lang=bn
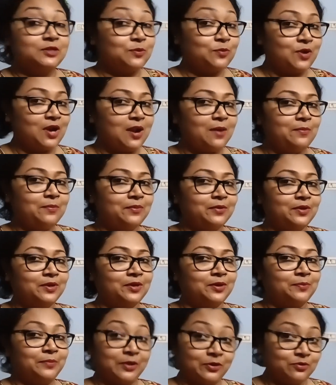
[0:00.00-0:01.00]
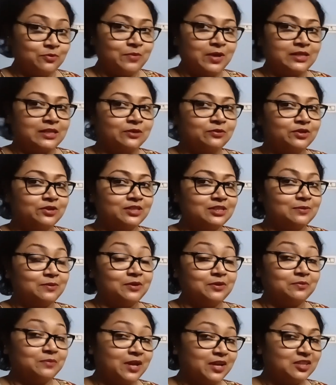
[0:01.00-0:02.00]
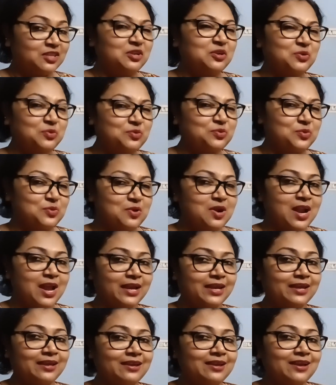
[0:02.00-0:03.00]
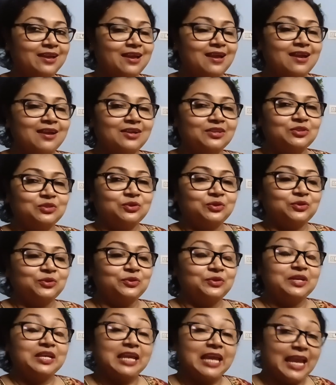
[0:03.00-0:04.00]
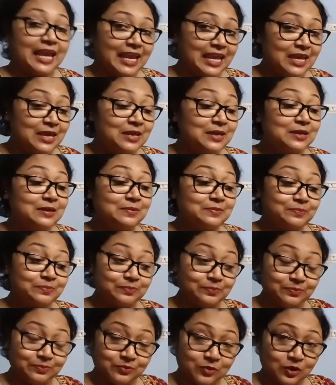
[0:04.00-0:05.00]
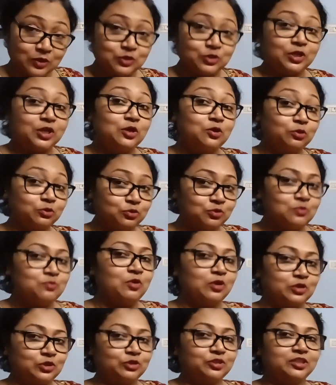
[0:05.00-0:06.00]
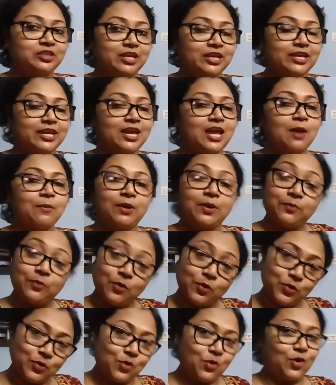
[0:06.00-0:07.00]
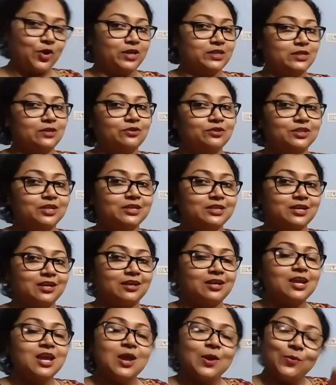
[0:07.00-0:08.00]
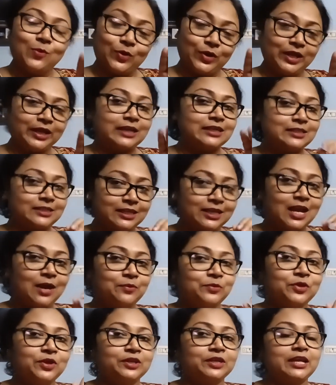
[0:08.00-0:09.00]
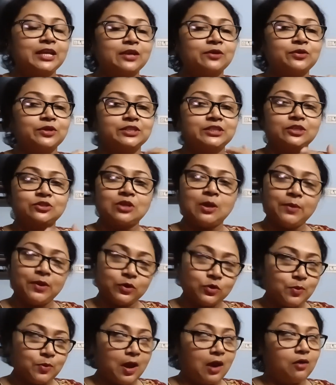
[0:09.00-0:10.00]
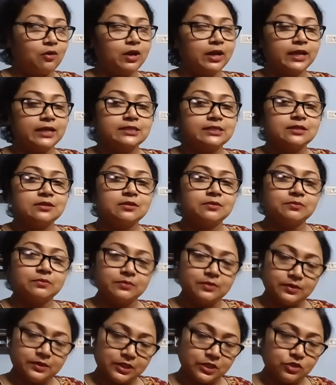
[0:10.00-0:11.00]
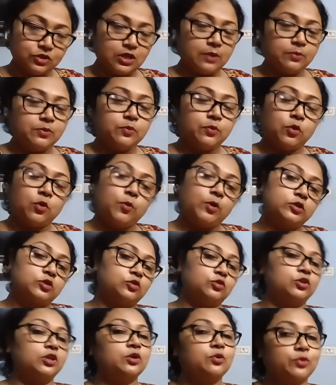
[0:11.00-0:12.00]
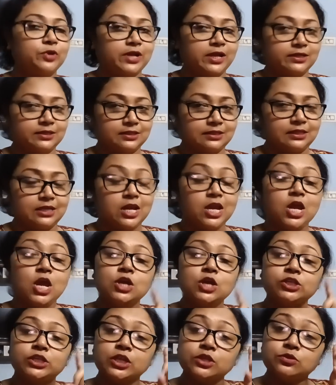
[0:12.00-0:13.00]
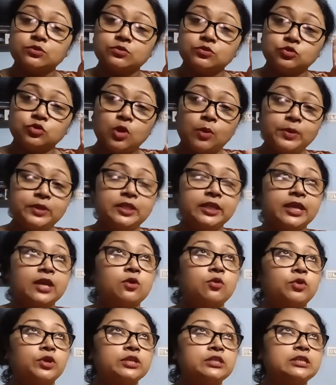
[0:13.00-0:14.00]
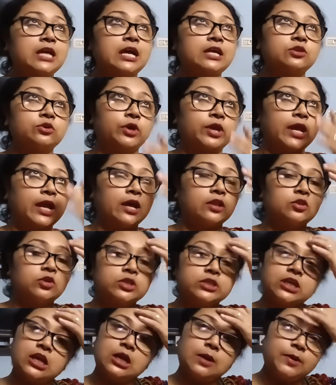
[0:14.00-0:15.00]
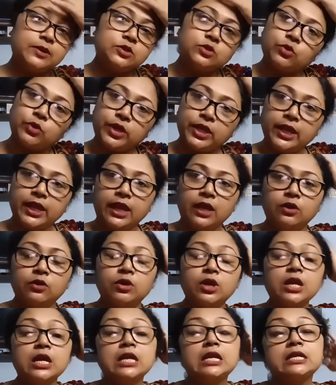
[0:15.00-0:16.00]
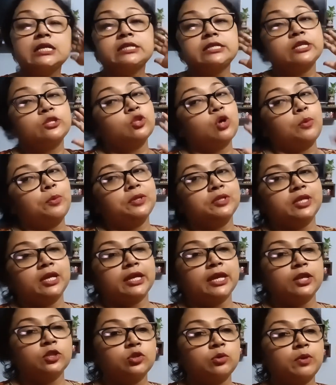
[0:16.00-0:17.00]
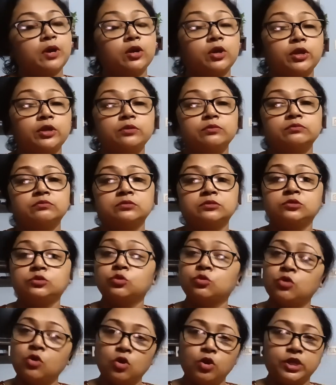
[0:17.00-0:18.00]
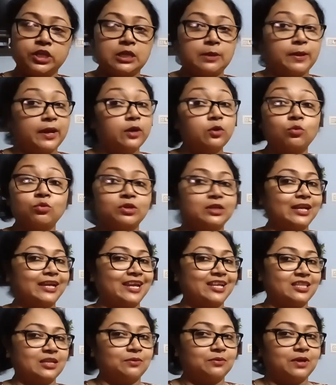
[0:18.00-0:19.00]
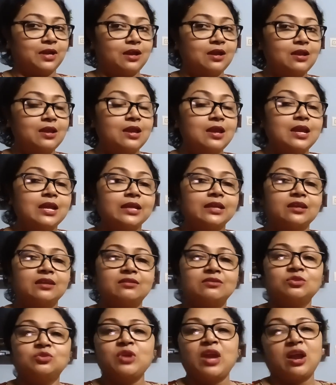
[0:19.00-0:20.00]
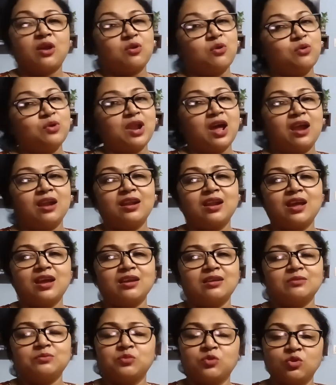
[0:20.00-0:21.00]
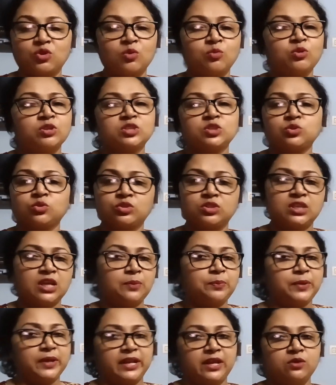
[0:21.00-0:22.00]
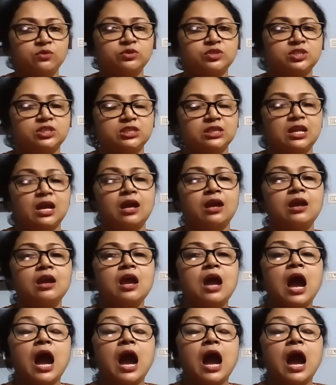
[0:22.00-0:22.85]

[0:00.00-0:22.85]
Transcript: ওই যে বললাম বেগুন ভাজা করেছি বেগুন ভাজাতে নুন টুন লাগে তো এই বছরে নতুন বছর থেকে আমার বোনও করে জানো তো এটা বোনের কাছ থেকে আমি এটা এ ইয়ে করি যেহেতু আমার খুব ভালো লেগেছিলো সেই জন্য আমি বহু বছর ধরে করে আসছি সেই জবে থেকে করেছি আজ হয়ে গেল দশ এগারো বছর হয়ে গেল সেই তবে থেকে তোমার ওই নুন লক্ষ্মী মানে নুনটা খেতাম না কিন্তু এখন আর না বোনও বলছি সত্যি আর পেরে উঠছি না